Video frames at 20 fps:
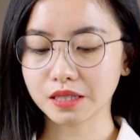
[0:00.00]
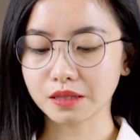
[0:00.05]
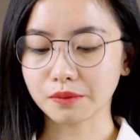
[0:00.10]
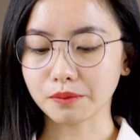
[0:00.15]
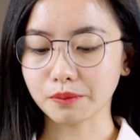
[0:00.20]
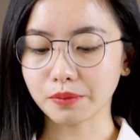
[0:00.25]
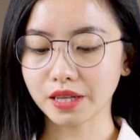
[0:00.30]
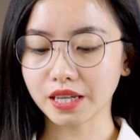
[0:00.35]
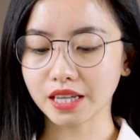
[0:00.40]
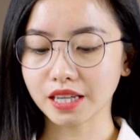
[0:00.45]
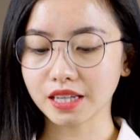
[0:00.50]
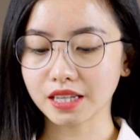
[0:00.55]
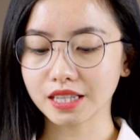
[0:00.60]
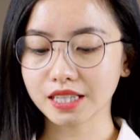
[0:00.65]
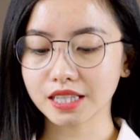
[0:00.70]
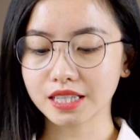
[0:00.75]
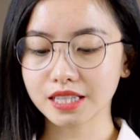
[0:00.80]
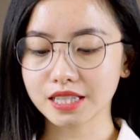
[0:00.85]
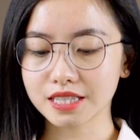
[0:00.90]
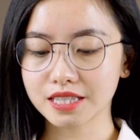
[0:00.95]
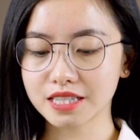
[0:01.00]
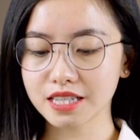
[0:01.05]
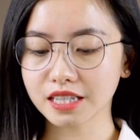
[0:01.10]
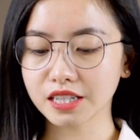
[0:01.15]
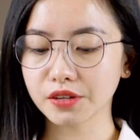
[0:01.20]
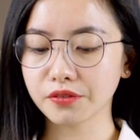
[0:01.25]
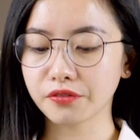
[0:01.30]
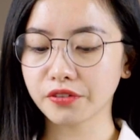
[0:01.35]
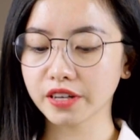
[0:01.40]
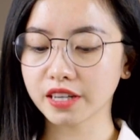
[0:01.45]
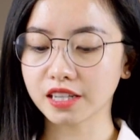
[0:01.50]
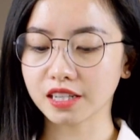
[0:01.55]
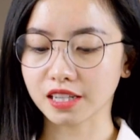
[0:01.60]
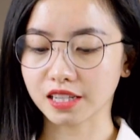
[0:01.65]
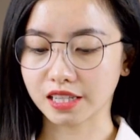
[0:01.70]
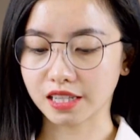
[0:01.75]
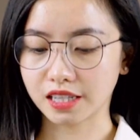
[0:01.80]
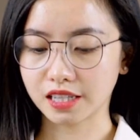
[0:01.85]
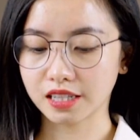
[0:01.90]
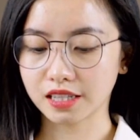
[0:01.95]
B.
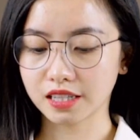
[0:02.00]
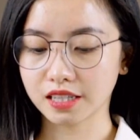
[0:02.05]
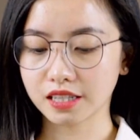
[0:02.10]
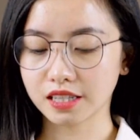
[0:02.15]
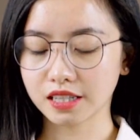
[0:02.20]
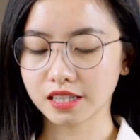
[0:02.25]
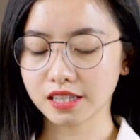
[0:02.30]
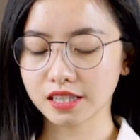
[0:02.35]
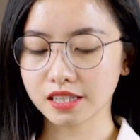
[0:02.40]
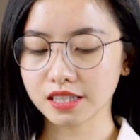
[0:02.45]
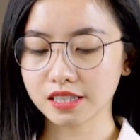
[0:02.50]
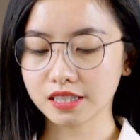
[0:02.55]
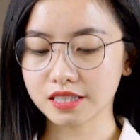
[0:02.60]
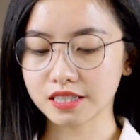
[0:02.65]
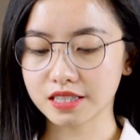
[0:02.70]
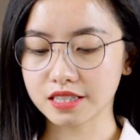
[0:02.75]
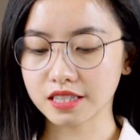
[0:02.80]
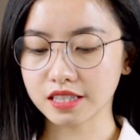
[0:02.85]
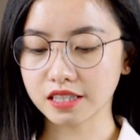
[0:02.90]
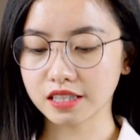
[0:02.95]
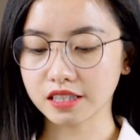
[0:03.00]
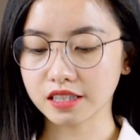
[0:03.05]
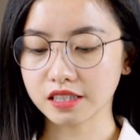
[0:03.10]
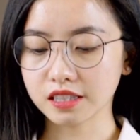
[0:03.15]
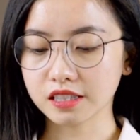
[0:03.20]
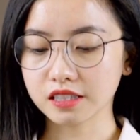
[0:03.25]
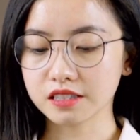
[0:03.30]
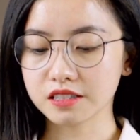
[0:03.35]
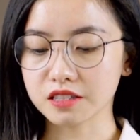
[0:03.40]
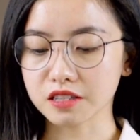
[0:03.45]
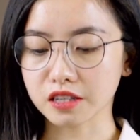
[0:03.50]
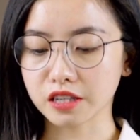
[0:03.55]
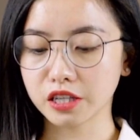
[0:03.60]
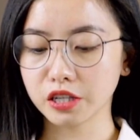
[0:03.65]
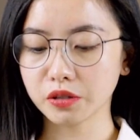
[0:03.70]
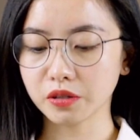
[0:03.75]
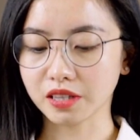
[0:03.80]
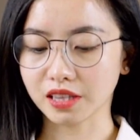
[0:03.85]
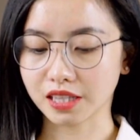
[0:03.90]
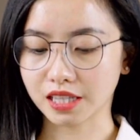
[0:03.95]
Significantly. C.
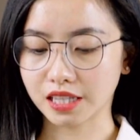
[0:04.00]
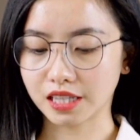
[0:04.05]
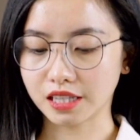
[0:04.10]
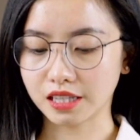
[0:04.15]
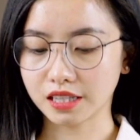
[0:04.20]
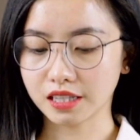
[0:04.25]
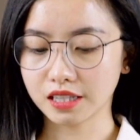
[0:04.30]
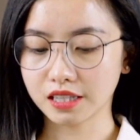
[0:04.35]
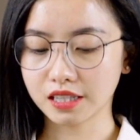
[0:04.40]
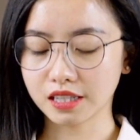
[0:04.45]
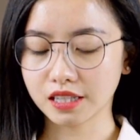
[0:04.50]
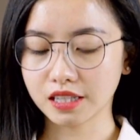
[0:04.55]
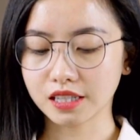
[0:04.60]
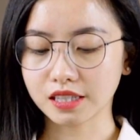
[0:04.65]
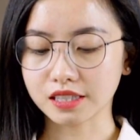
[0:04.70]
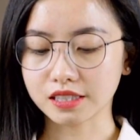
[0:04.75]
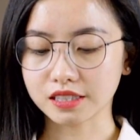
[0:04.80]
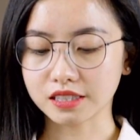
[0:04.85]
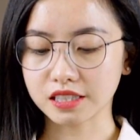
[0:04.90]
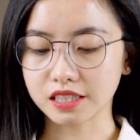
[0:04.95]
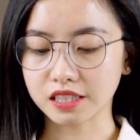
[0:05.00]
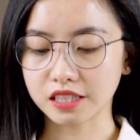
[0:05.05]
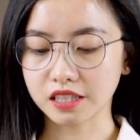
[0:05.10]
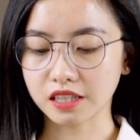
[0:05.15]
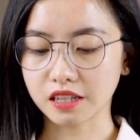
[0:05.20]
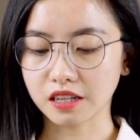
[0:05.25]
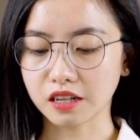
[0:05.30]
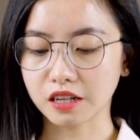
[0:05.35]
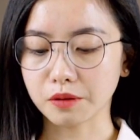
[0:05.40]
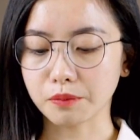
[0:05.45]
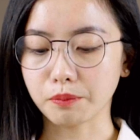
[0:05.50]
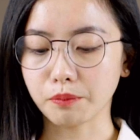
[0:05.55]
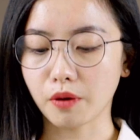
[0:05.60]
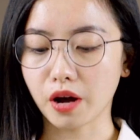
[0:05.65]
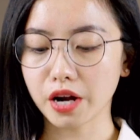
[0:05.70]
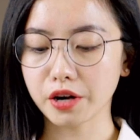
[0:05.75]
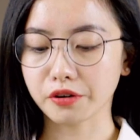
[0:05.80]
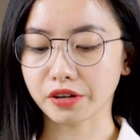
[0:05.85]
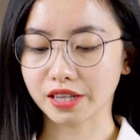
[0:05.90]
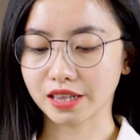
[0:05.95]
Securely. D.
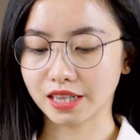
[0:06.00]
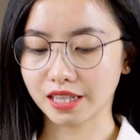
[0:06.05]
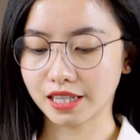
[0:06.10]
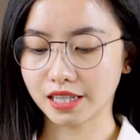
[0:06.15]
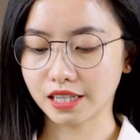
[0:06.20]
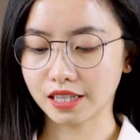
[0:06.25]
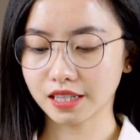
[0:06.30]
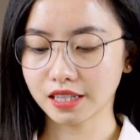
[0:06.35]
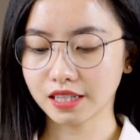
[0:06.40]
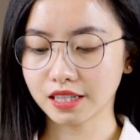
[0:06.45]
Admiringly.